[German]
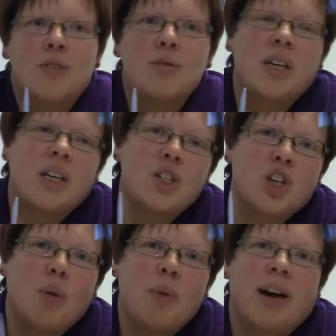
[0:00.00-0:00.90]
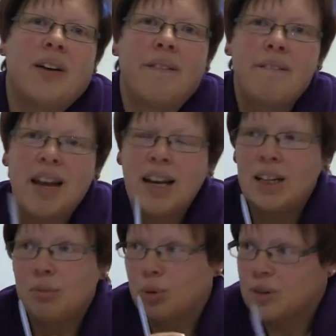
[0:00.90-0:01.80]
Also ich schaue mir an,
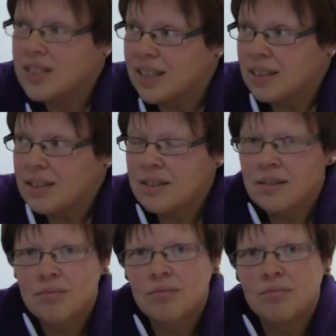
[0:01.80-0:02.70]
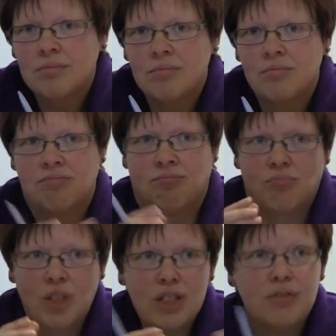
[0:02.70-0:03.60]
welchen Prozess
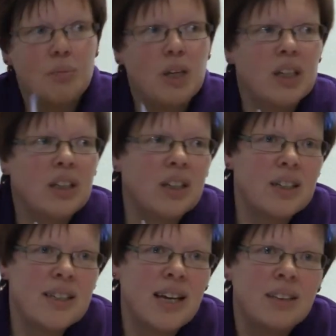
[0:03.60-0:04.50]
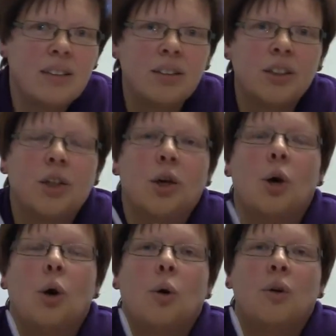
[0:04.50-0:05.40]
ist für mich interessant
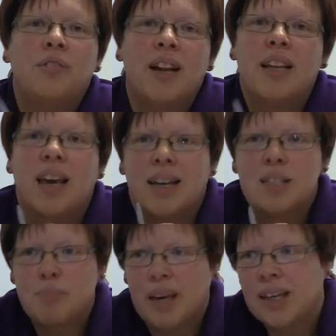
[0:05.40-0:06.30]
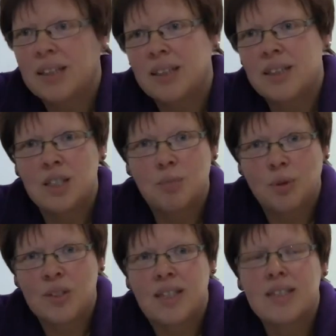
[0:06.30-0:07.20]
und welche Aspekte dieses
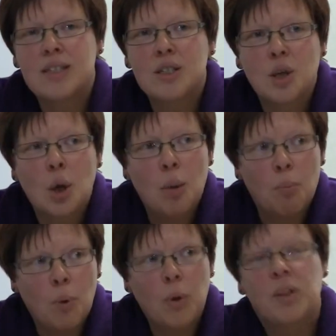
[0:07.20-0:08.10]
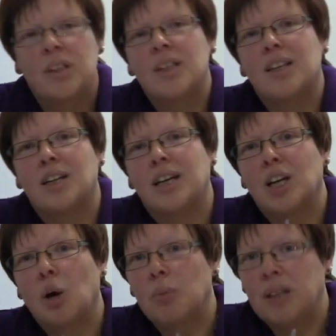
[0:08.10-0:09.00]
Prozesses möchte ich dann
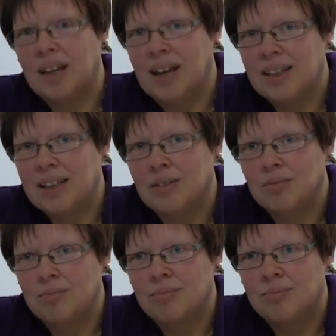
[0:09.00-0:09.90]
genau betrachten.